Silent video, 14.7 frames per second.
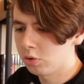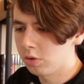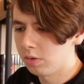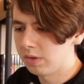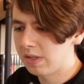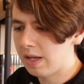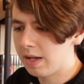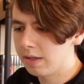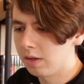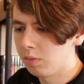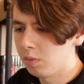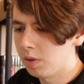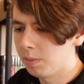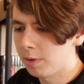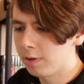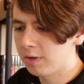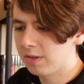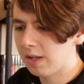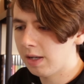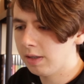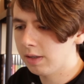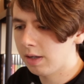schon sagen, die Wiimote ist
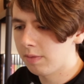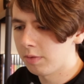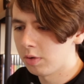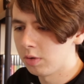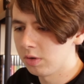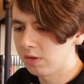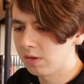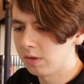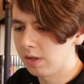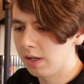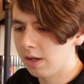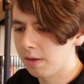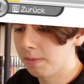echt revolutionär.